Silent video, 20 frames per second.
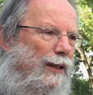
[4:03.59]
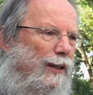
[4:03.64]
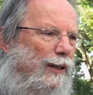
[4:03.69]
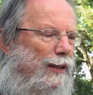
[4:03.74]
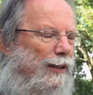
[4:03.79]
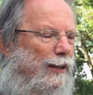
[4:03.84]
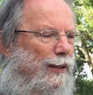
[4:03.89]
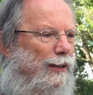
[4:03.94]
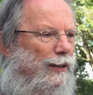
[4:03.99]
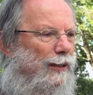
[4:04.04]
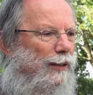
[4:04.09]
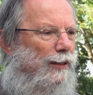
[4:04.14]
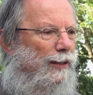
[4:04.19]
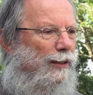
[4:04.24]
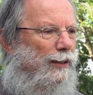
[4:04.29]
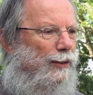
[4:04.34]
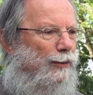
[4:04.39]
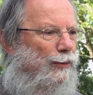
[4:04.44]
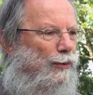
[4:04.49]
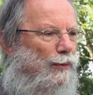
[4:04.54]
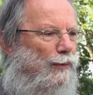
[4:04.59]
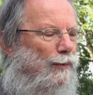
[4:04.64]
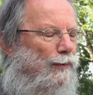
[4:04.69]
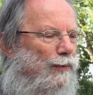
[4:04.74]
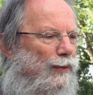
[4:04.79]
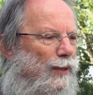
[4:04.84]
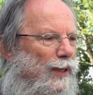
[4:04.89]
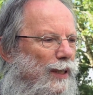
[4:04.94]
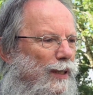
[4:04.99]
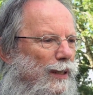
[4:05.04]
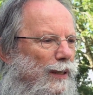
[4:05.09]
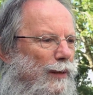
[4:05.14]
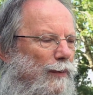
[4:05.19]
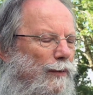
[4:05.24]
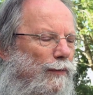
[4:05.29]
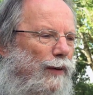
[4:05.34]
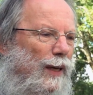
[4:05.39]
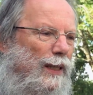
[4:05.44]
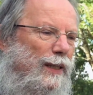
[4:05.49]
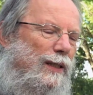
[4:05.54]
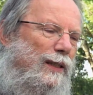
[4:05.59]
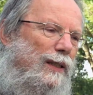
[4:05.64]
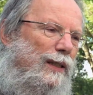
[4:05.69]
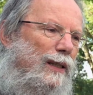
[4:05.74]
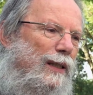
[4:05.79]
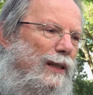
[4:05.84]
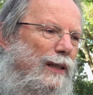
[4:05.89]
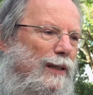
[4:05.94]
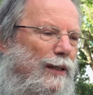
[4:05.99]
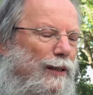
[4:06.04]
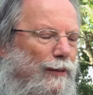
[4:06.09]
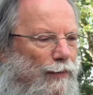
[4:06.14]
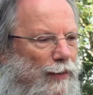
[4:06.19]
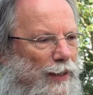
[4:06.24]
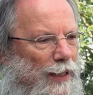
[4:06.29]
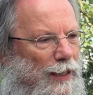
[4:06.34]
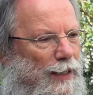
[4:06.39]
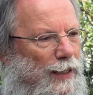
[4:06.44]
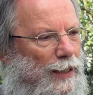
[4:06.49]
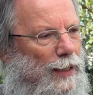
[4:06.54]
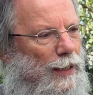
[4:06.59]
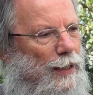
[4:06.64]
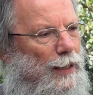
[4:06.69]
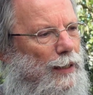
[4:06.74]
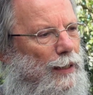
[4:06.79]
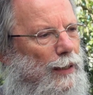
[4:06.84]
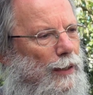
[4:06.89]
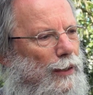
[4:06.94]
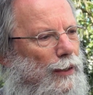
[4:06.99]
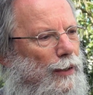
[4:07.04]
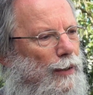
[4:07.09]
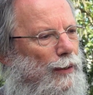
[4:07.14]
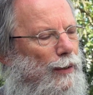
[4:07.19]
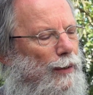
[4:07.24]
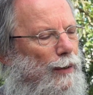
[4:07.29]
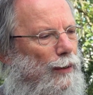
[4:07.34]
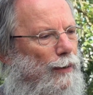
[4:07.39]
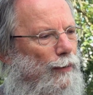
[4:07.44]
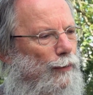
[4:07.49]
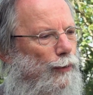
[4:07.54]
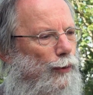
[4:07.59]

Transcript: euh, d'une vie facile, difficile, euh,